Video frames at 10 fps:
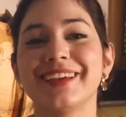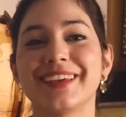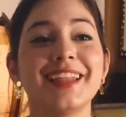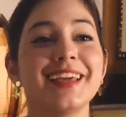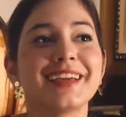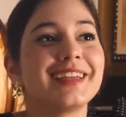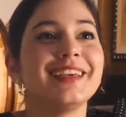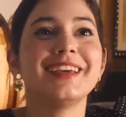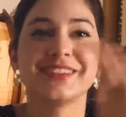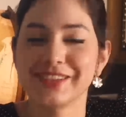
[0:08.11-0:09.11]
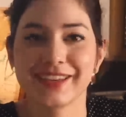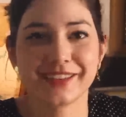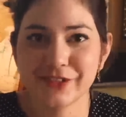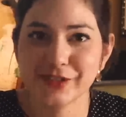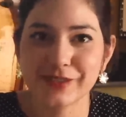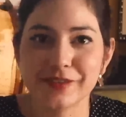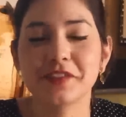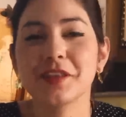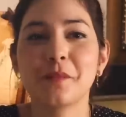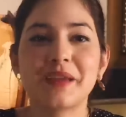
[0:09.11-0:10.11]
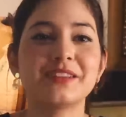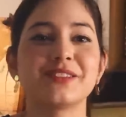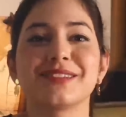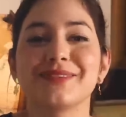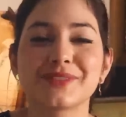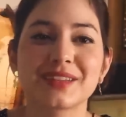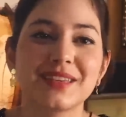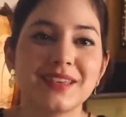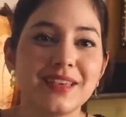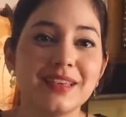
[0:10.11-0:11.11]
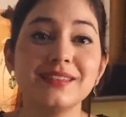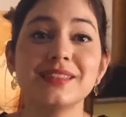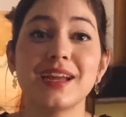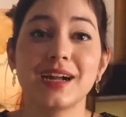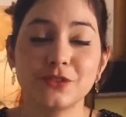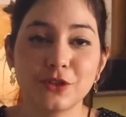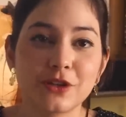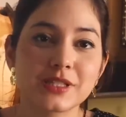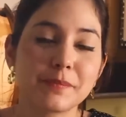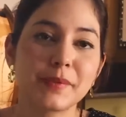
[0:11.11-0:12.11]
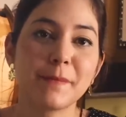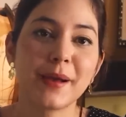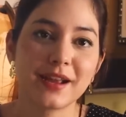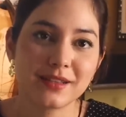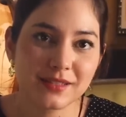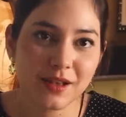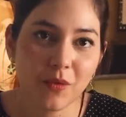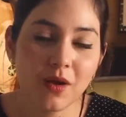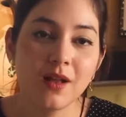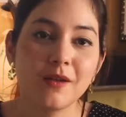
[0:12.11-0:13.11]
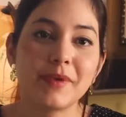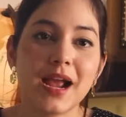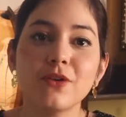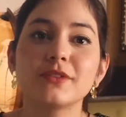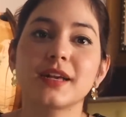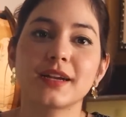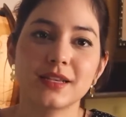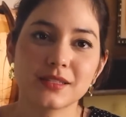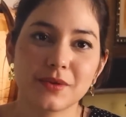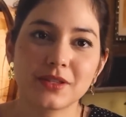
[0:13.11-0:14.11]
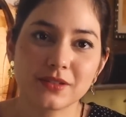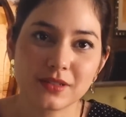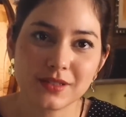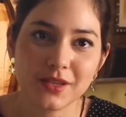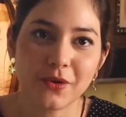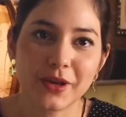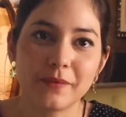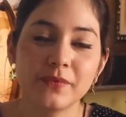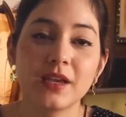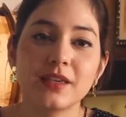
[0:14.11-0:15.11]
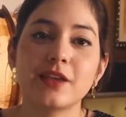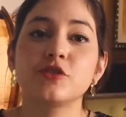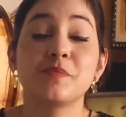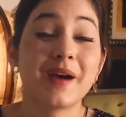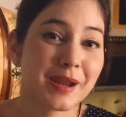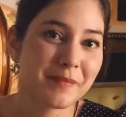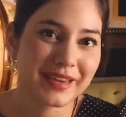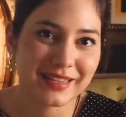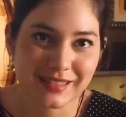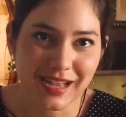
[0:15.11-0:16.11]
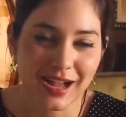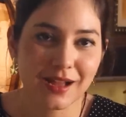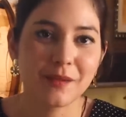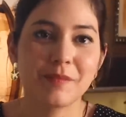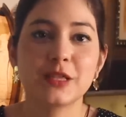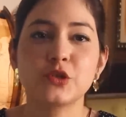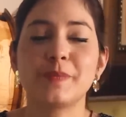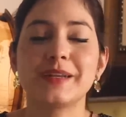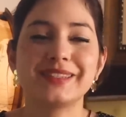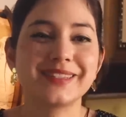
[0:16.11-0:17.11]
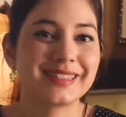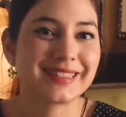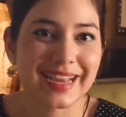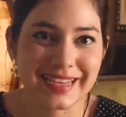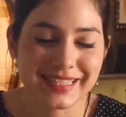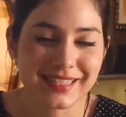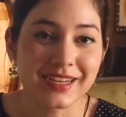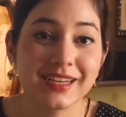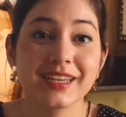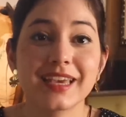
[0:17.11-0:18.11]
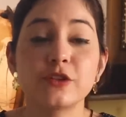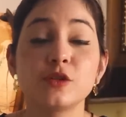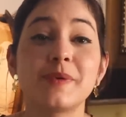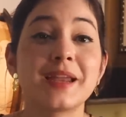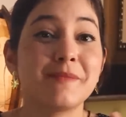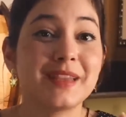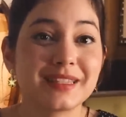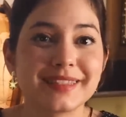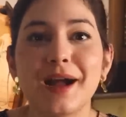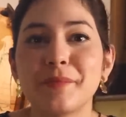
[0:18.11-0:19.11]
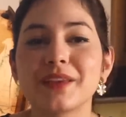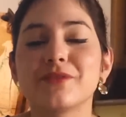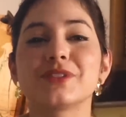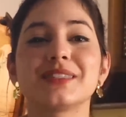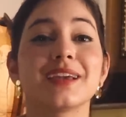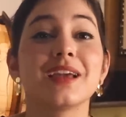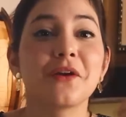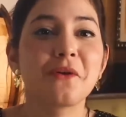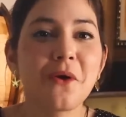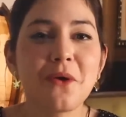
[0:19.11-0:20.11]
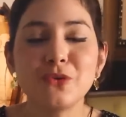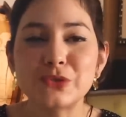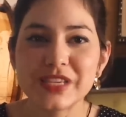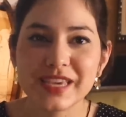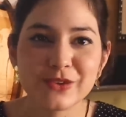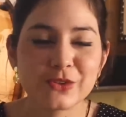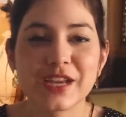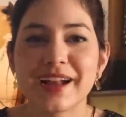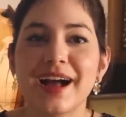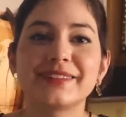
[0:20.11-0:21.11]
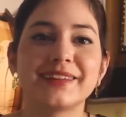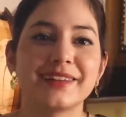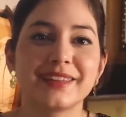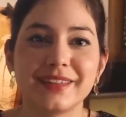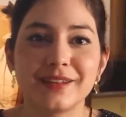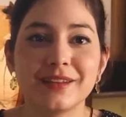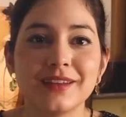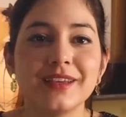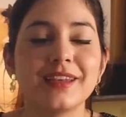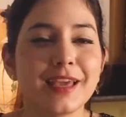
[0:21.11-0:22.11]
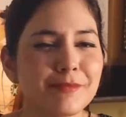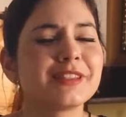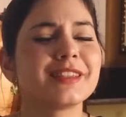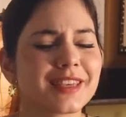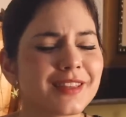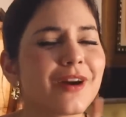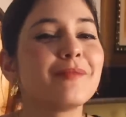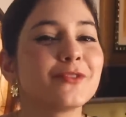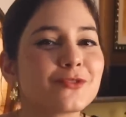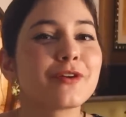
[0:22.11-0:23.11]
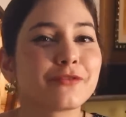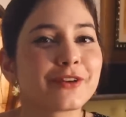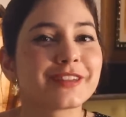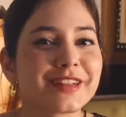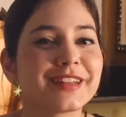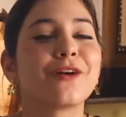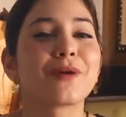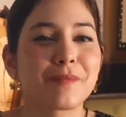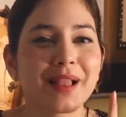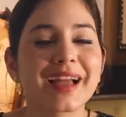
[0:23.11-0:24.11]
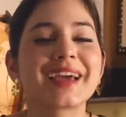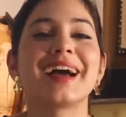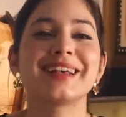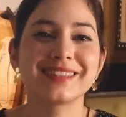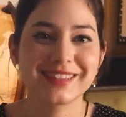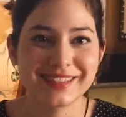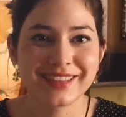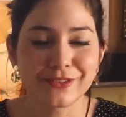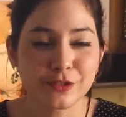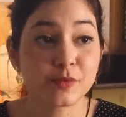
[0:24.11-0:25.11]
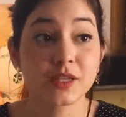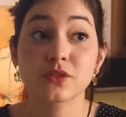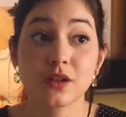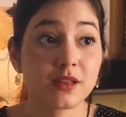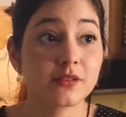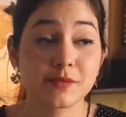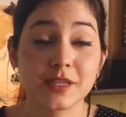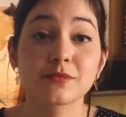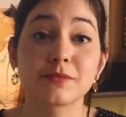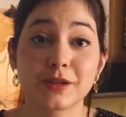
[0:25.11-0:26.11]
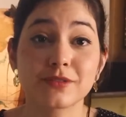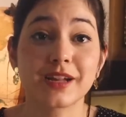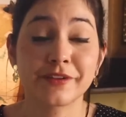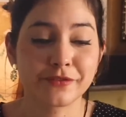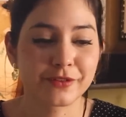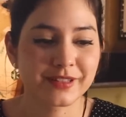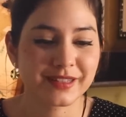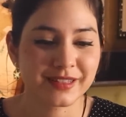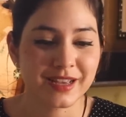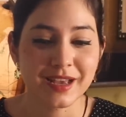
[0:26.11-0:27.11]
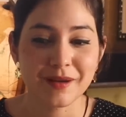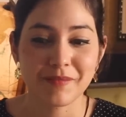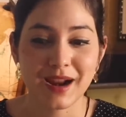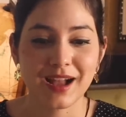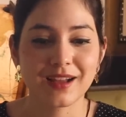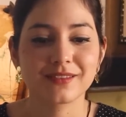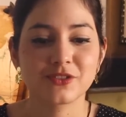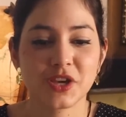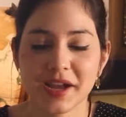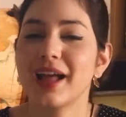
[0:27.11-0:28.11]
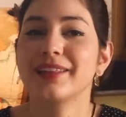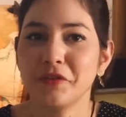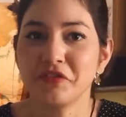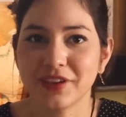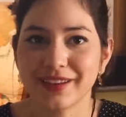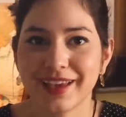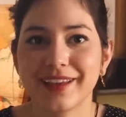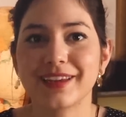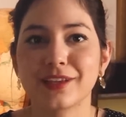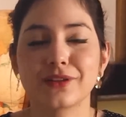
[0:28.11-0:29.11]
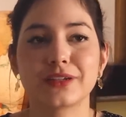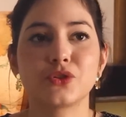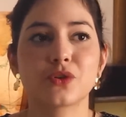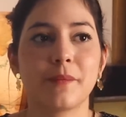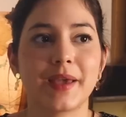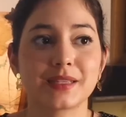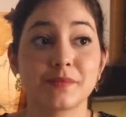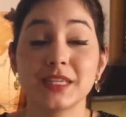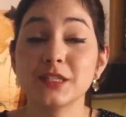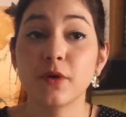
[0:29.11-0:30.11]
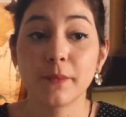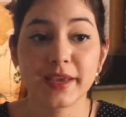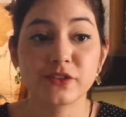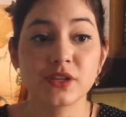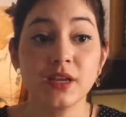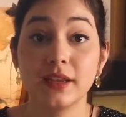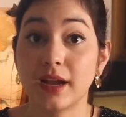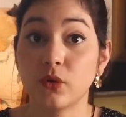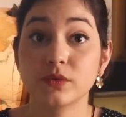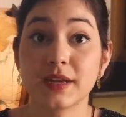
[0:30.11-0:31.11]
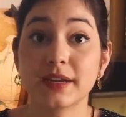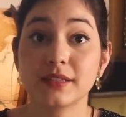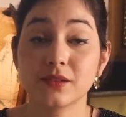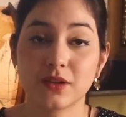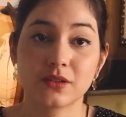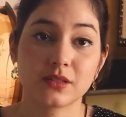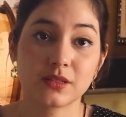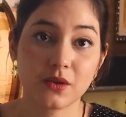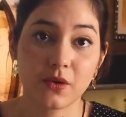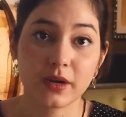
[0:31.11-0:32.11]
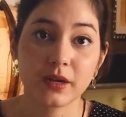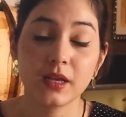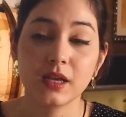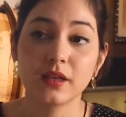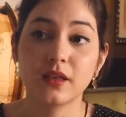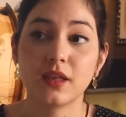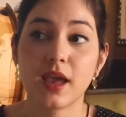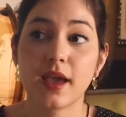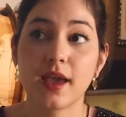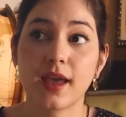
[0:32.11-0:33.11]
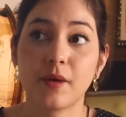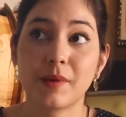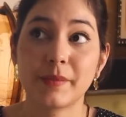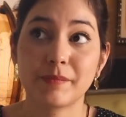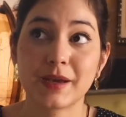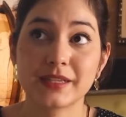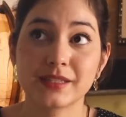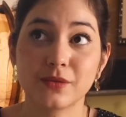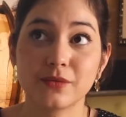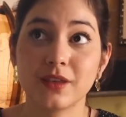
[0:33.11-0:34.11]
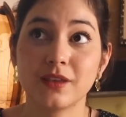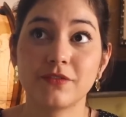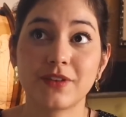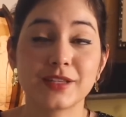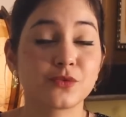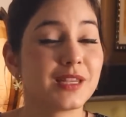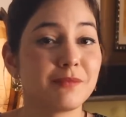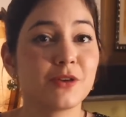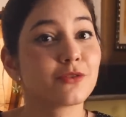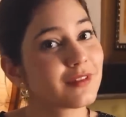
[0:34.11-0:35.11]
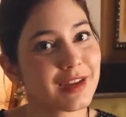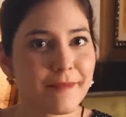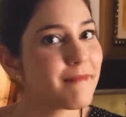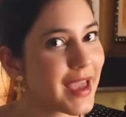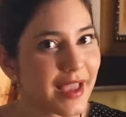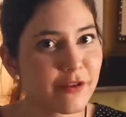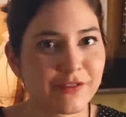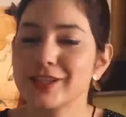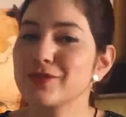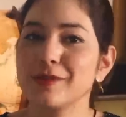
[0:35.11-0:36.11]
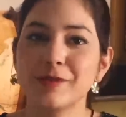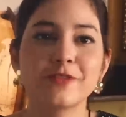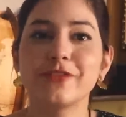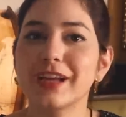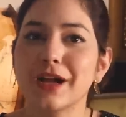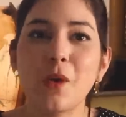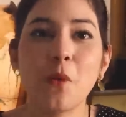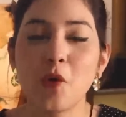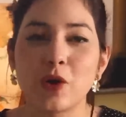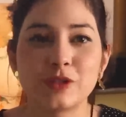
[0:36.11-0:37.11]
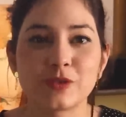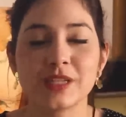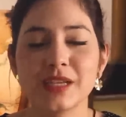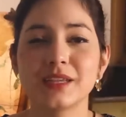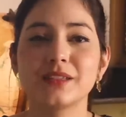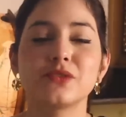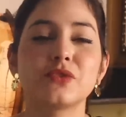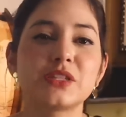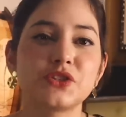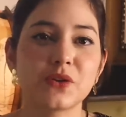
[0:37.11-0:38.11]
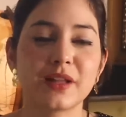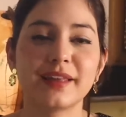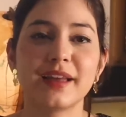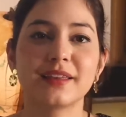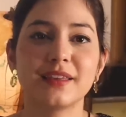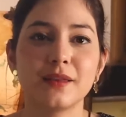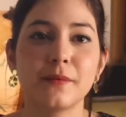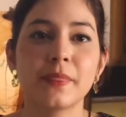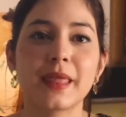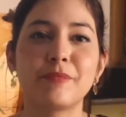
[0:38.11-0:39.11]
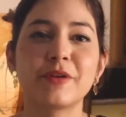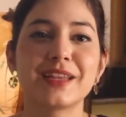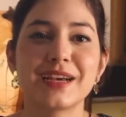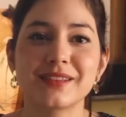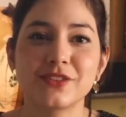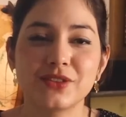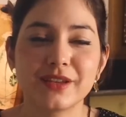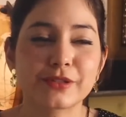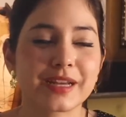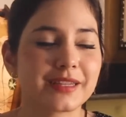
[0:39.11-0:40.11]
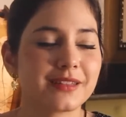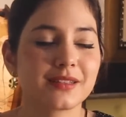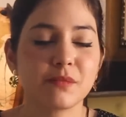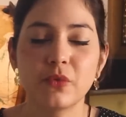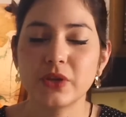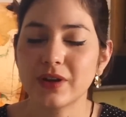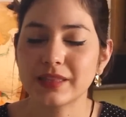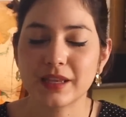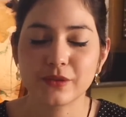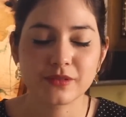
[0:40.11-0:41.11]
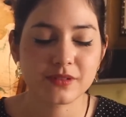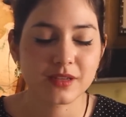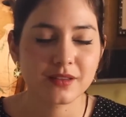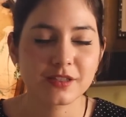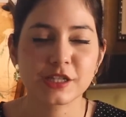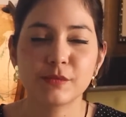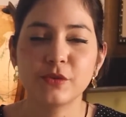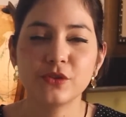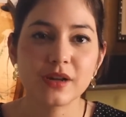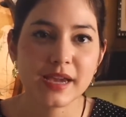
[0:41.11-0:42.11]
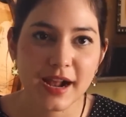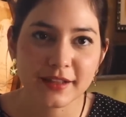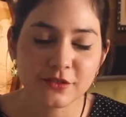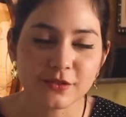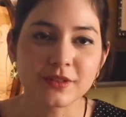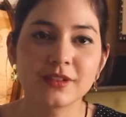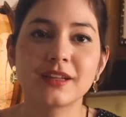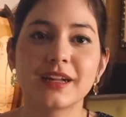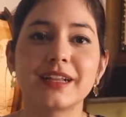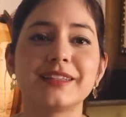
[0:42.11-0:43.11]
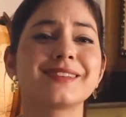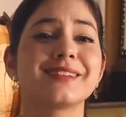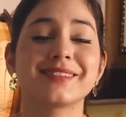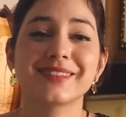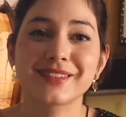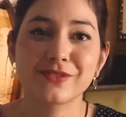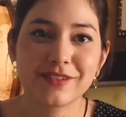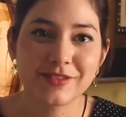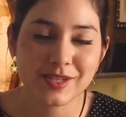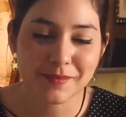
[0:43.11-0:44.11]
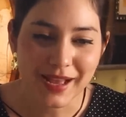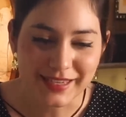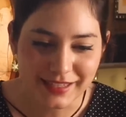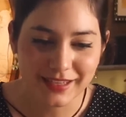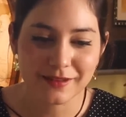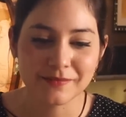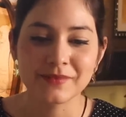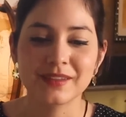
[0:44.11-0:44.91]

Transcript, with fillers: Que alegria, gente! Finalmente estamos aqui encerrando a nossa preparação para a consagração à Nossa Senhora. Quero te parabenizar pela sua persistência. Quero te parabenizar porque você conseguiu chegar até aqui. Lembre-se que não é por sua força, não, é pela graça de Deus, porque só Deus mesmo para nos dar força para chegar até o fim, né? Naquilo que a gente começa, principalmente na consagração à Nossa Senhora, que é uma preparação que faz o inimigo tremer, que faz o inimigo ficar com ódio. Então, se você chegou até aqui, é por graça de Deus, agradeça muito a Deus, seja muito grato, agradeça a intercessão da Virgem Maria.